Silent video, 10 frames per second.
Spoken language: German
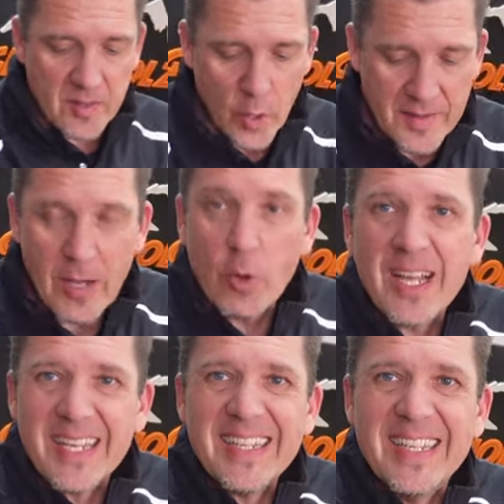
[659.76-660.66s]
das Holz auch
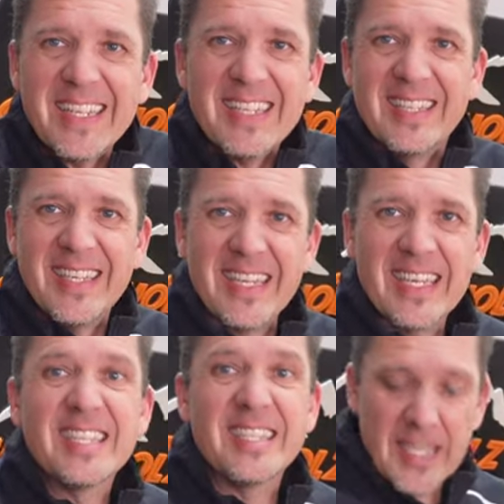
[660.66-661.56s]
richtig sicher
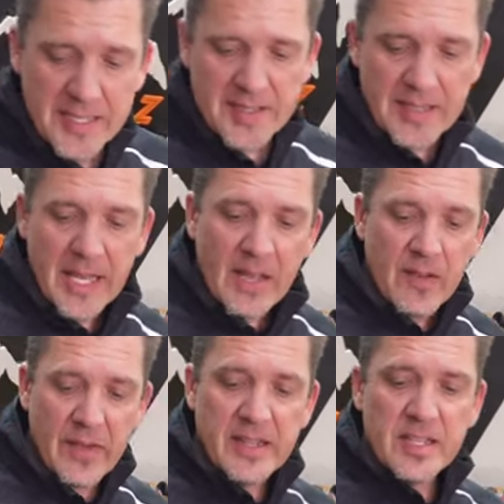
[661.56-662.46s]
sitzt.
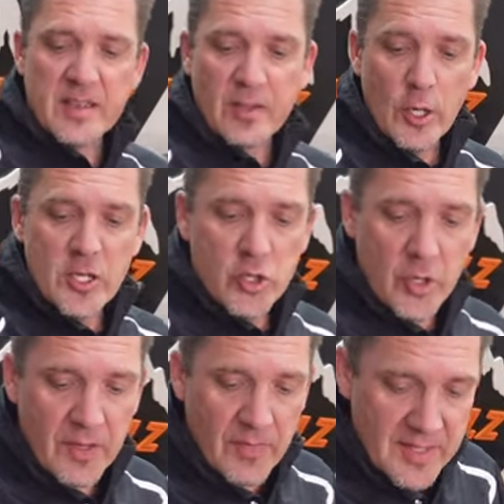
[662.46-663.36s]
Wir werden dieses
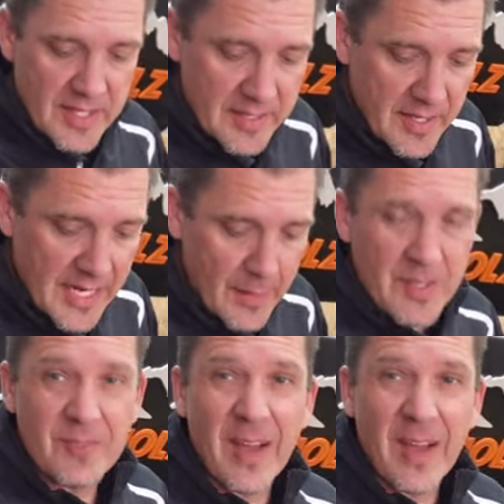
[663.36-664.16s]
Holzstück, was ich hier drin habe, ist